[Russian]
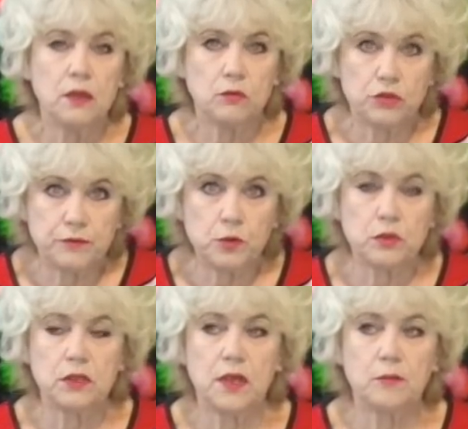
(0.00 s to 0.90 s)
Тут же все
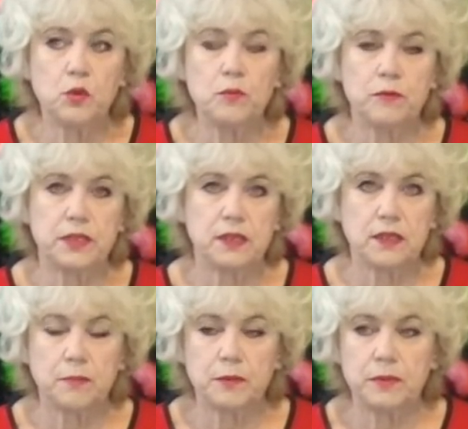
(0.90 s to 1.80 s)
надо обдумывать, и
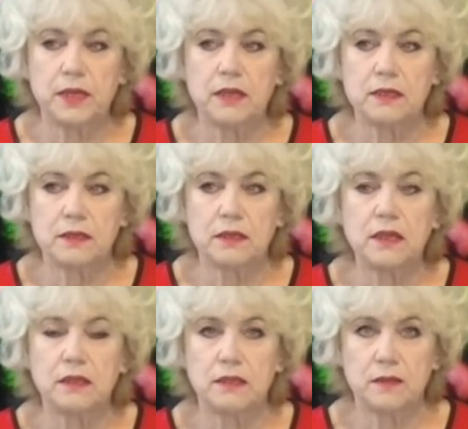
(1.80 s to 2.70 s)
когда подбираете
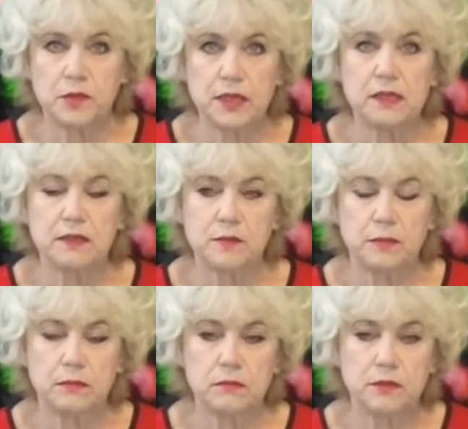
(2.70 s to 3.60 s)
сорта, надо обязательно
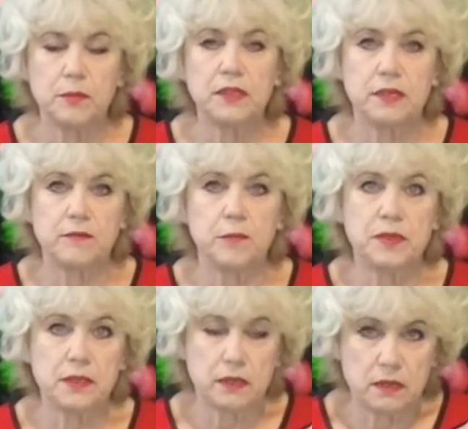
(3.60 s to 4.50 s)
см смотреть в
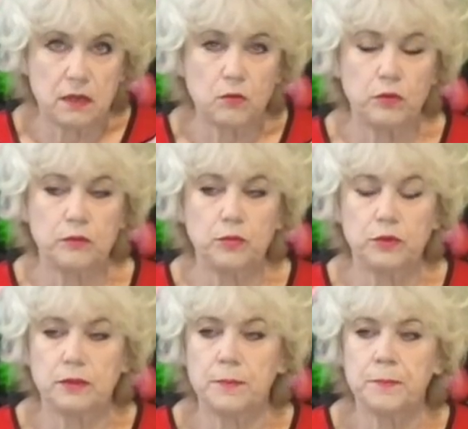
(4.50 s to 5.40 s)
описании, какой он
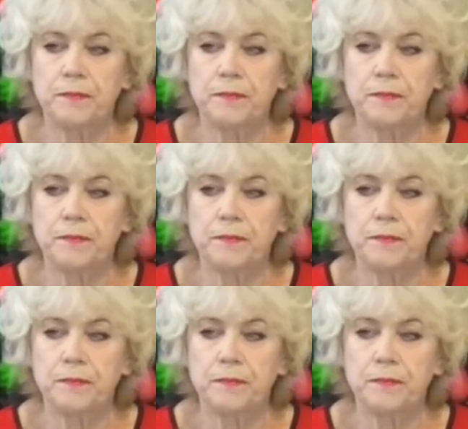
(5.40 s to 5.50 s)
будет.